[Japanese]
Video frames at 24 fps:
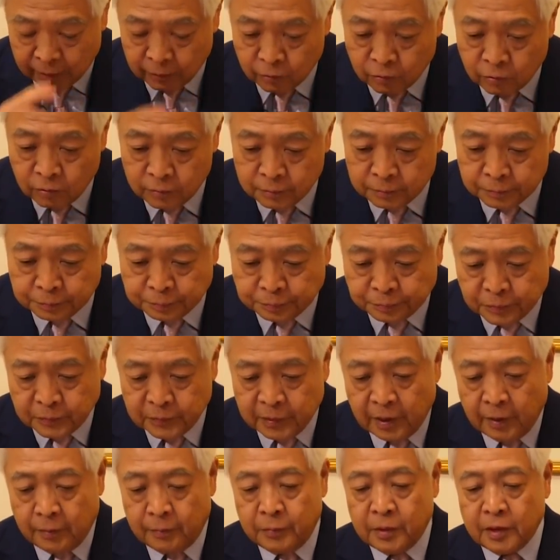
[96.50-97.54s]
ああの
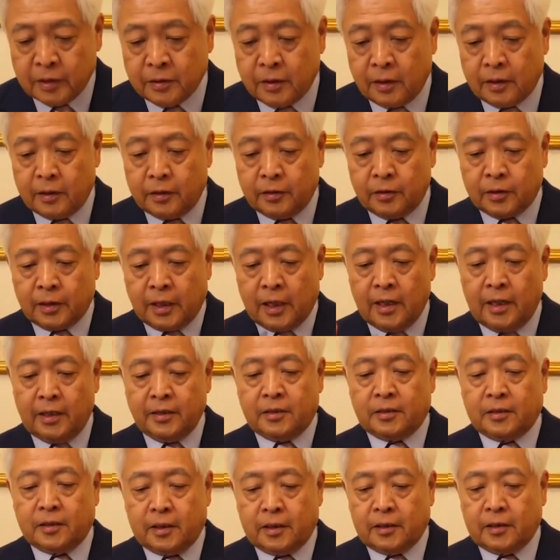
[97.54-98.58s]
で皆さん考え
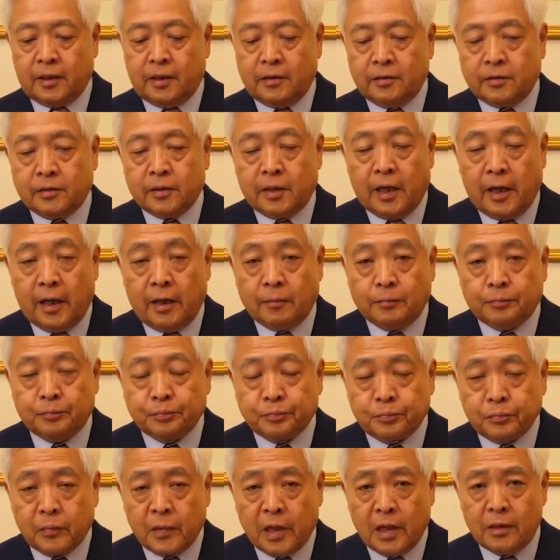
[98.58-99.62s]
ていただきたいんですが
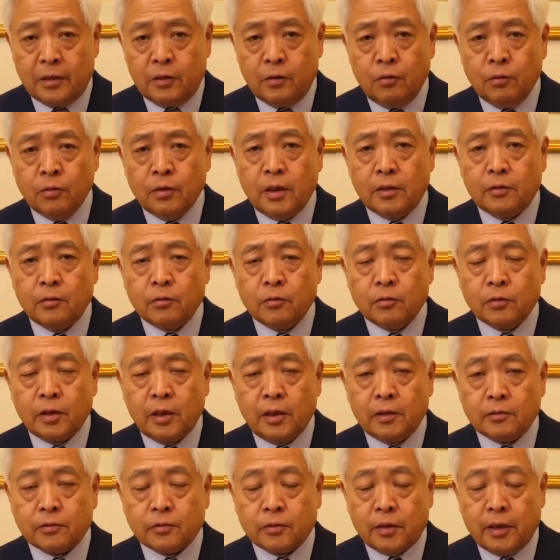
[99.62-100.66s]
日本でどの
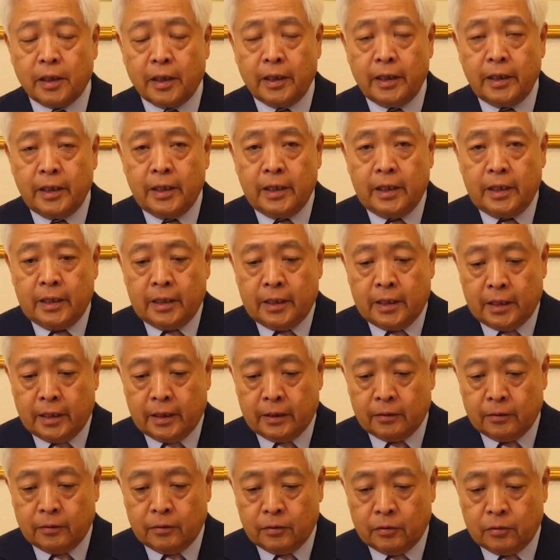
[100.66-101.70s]
程度それ
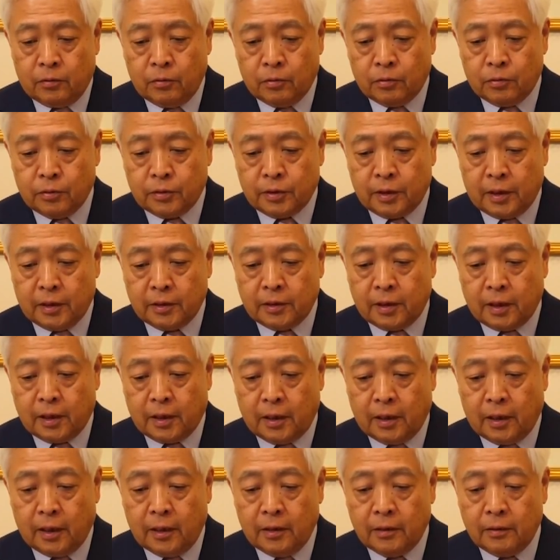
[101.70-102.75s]
あの報道されてた
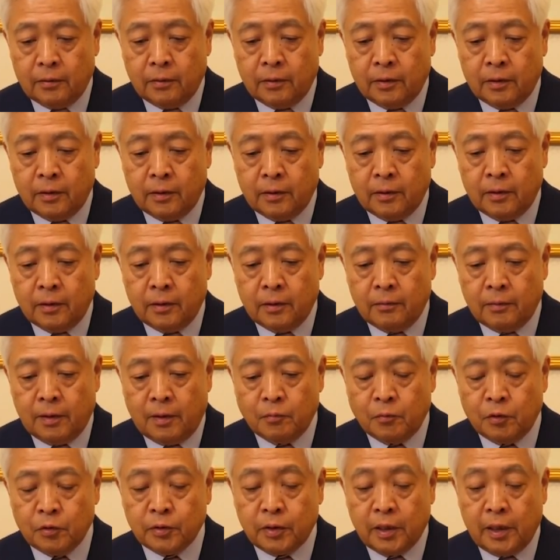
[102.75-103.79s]
かは
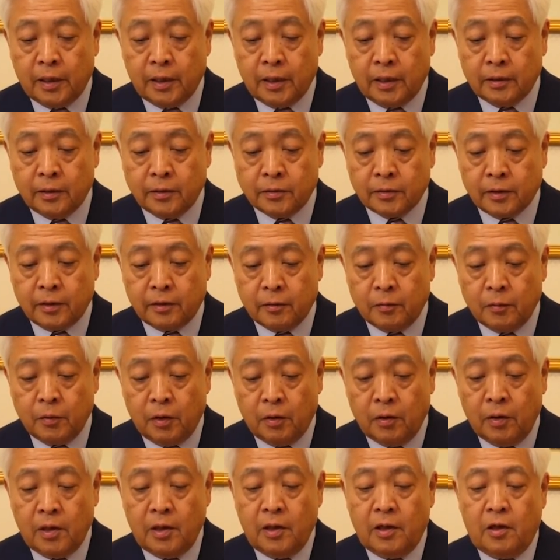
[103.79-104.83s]
問題なんですけど
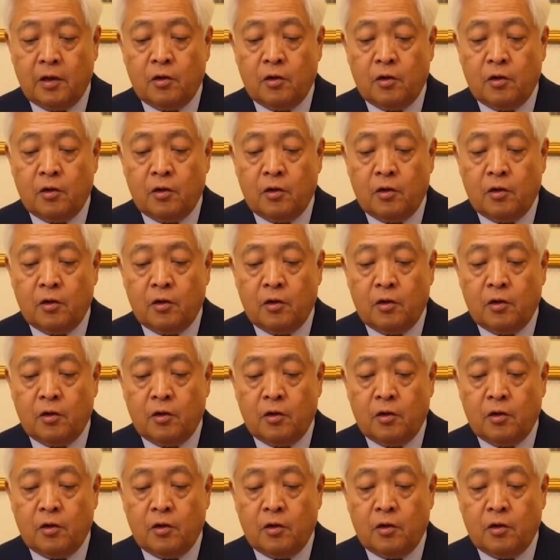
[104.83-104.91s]
も